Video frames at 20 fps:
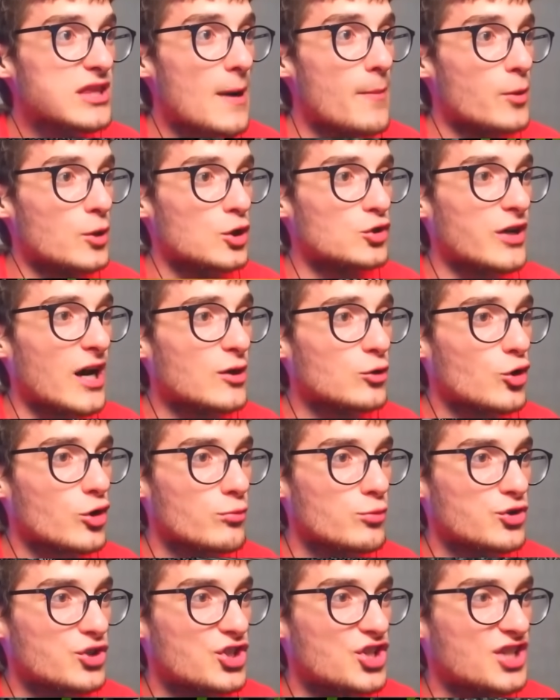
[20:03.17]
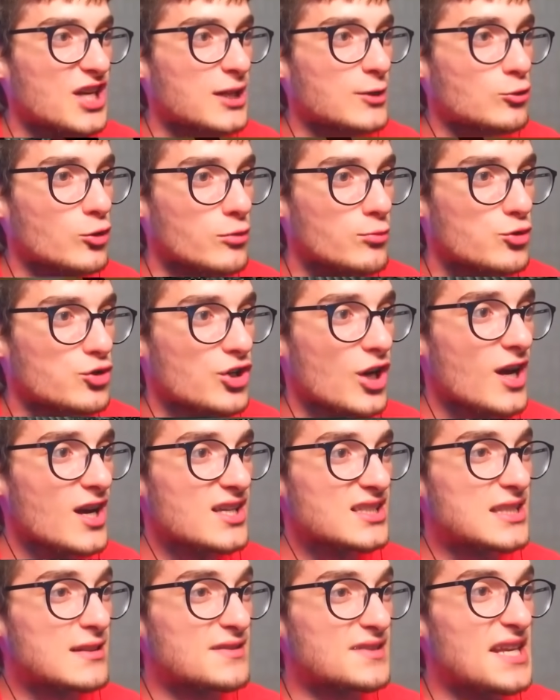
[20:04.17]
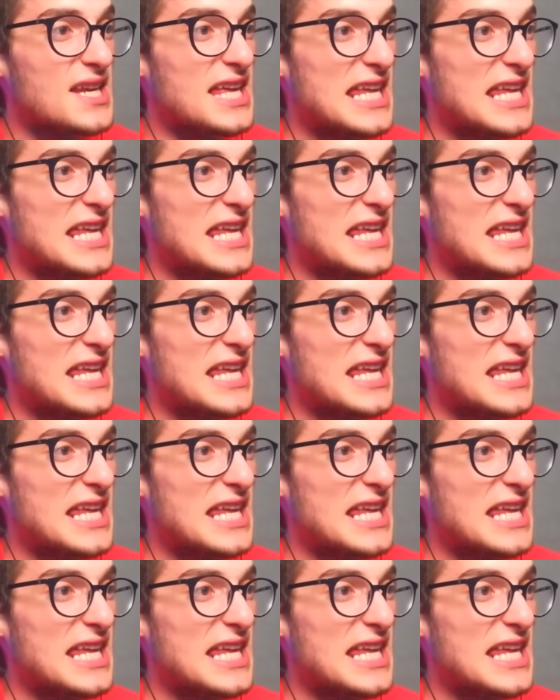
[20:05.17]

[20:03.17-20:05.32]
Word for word: laboratuvar kurmuş, şirket kurmuş. Sırf seni